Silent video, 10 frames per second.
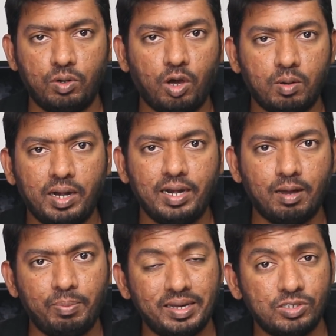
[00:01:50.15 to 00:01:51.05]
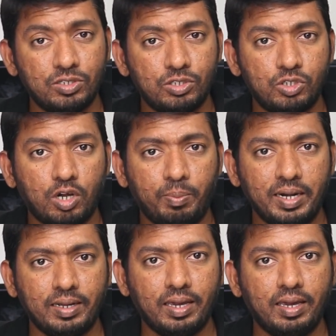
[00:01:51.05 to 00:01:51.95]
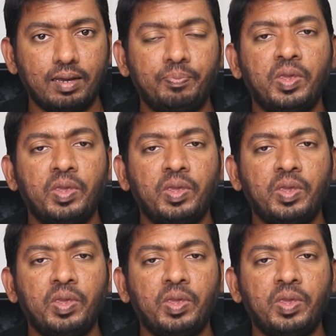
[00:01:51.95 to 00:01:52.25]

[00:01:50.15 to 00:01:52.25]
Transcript: நார்மலாக நீங்கள் அப்ளிகேஷன்ஸ் இன்ஸ்டால் பண்ணியிருக்கீங்க